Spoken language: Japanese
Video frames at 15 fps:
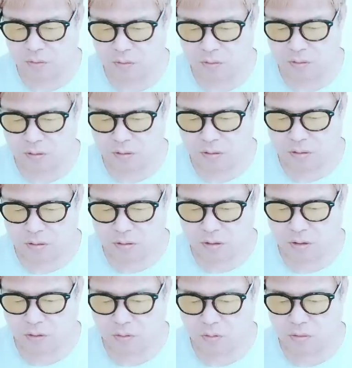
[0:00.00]
の
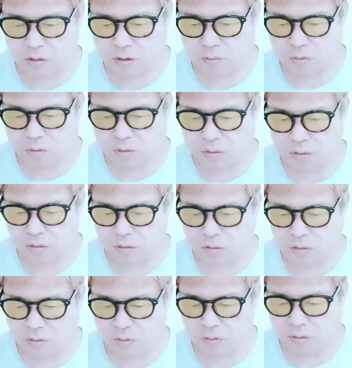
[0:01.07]
選挙カーも
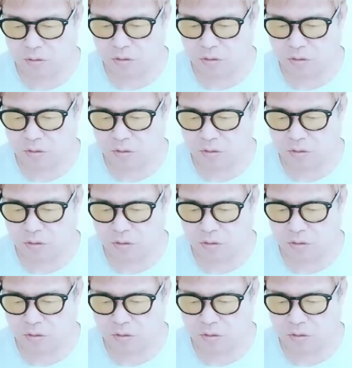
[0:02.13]
お